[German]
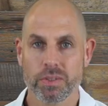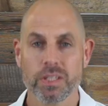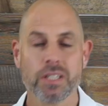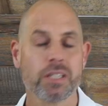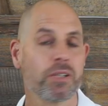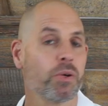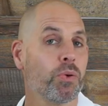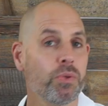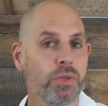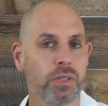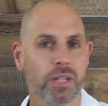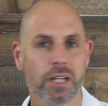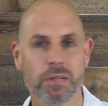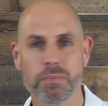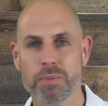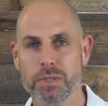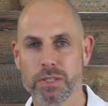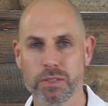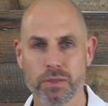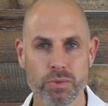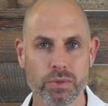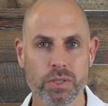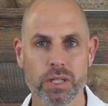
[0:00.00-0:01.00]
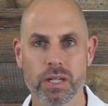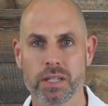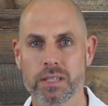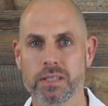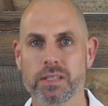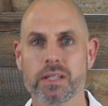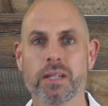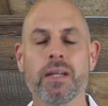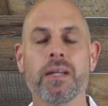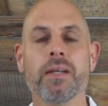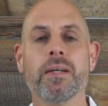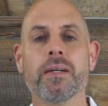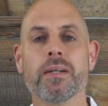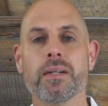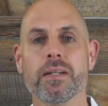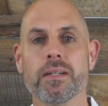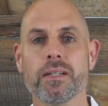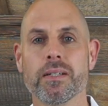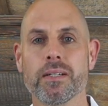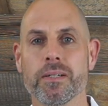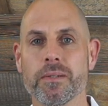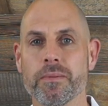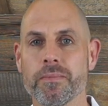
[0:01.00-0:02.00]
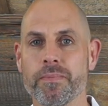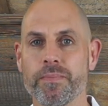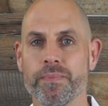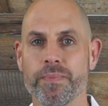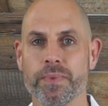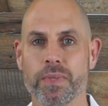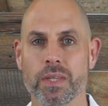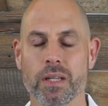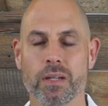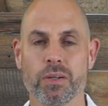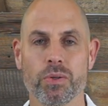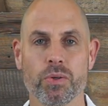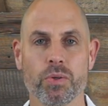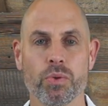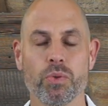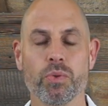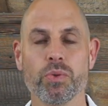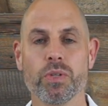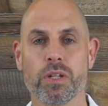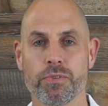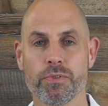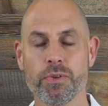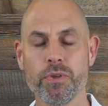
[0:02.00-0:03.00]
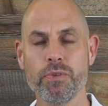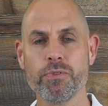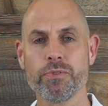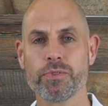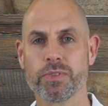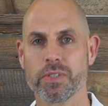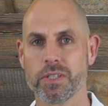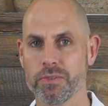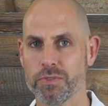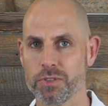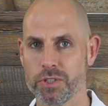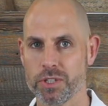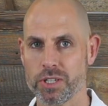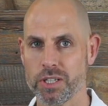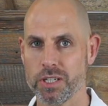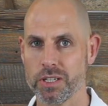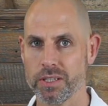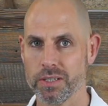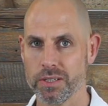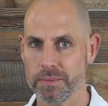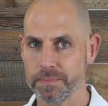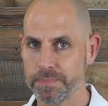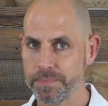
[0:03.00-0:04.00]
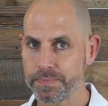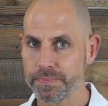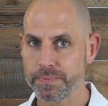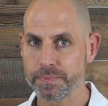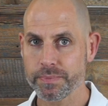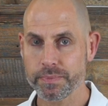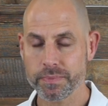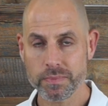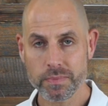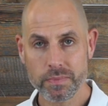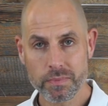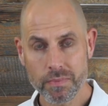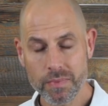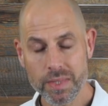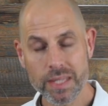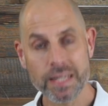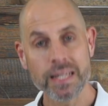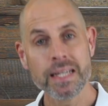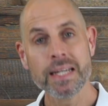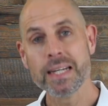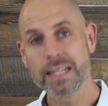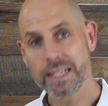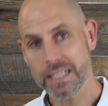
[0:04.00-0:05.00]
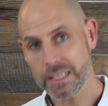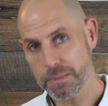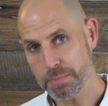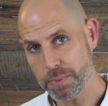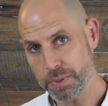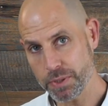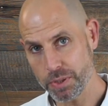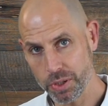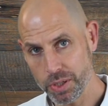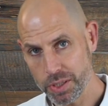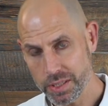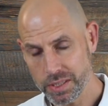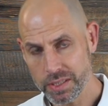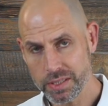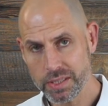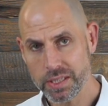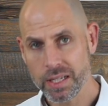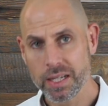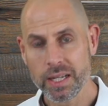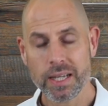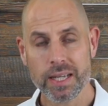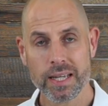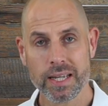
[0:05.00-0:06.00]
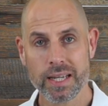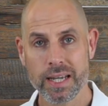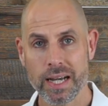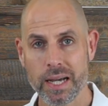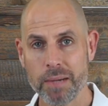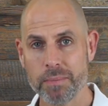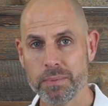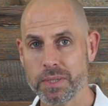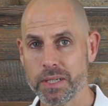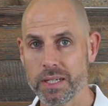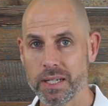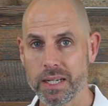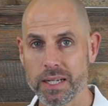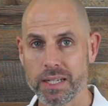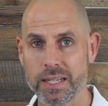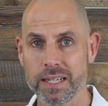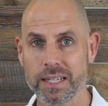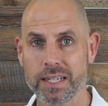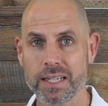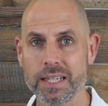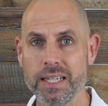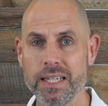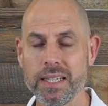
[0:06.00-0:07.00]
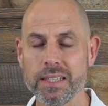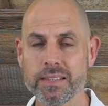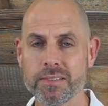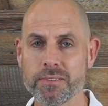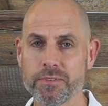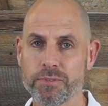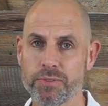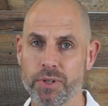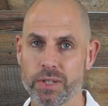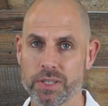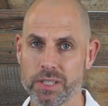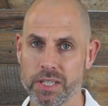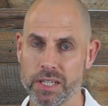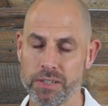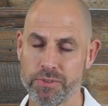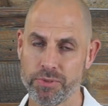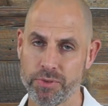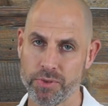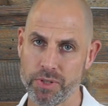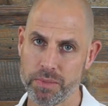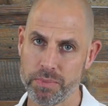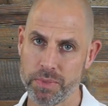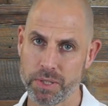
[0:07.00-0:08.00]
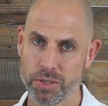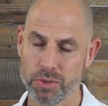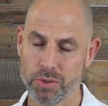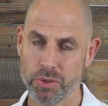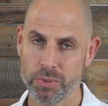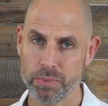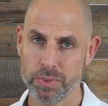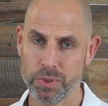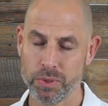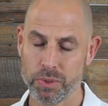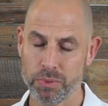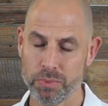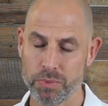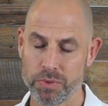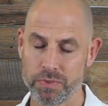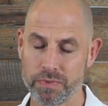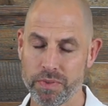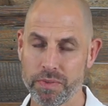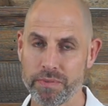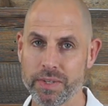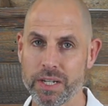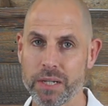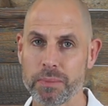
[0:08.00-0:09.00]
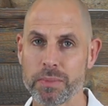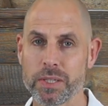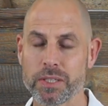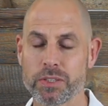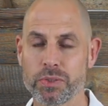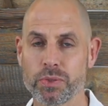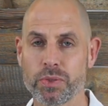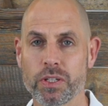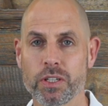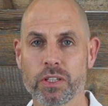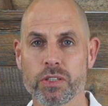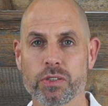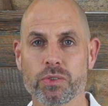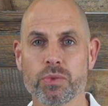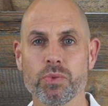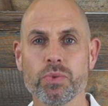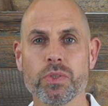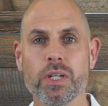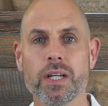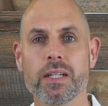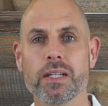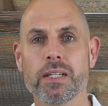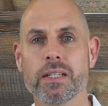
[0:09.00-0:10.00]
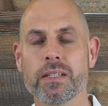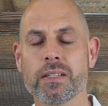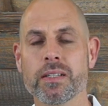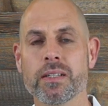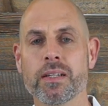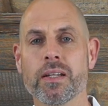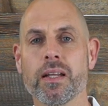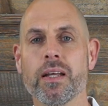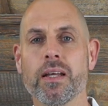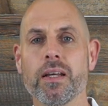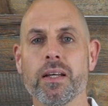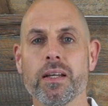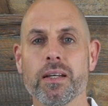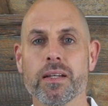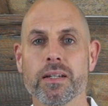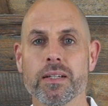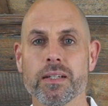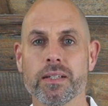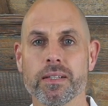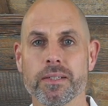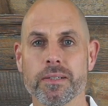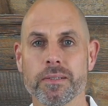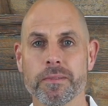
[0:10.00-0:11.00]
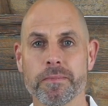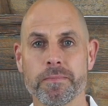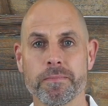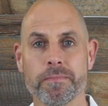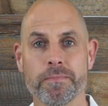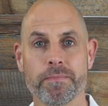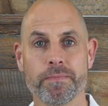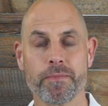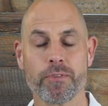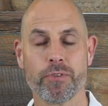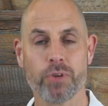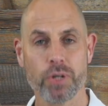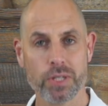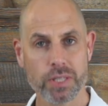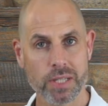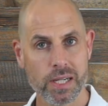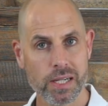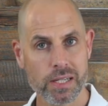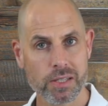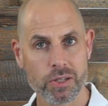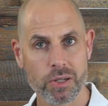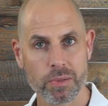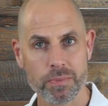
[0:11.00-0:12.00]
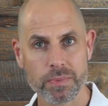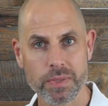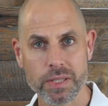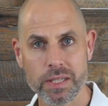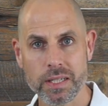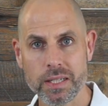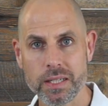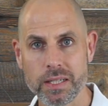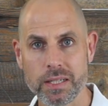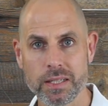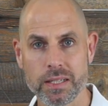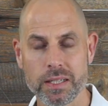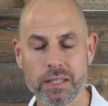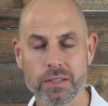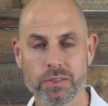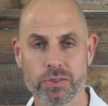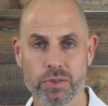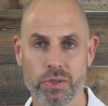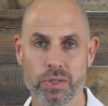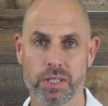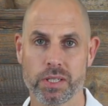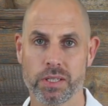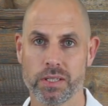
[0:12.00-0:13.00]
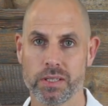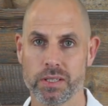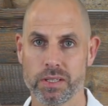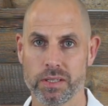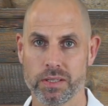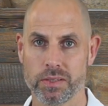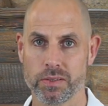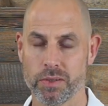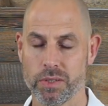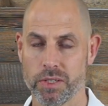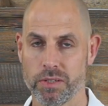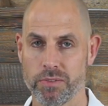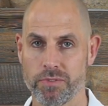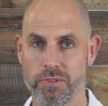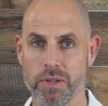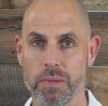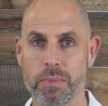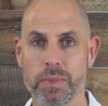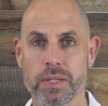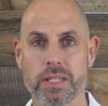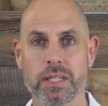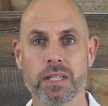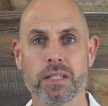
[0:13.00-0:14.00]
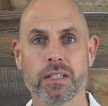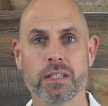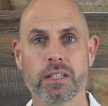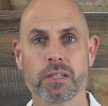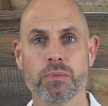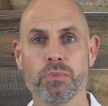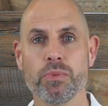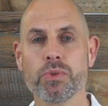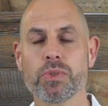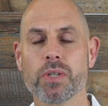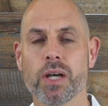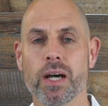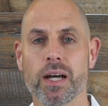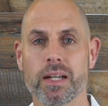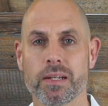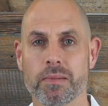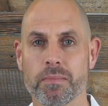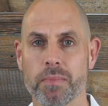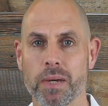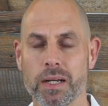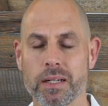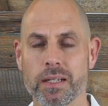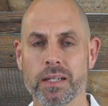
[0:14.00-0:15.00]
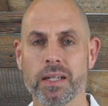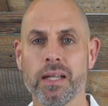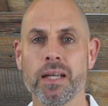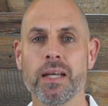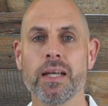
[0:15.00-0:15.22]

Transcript: nicht 100 bis 100, ähm, 150 verschiedene. Das bedeutet, ihr habt einen riesen Vorteil für euer Mikrobiom. Und wenn wir da mal zu den gesundheitlichen ähm, Vorteilen kommen, die, die solche, solche fermentierten Gemüsearten machen,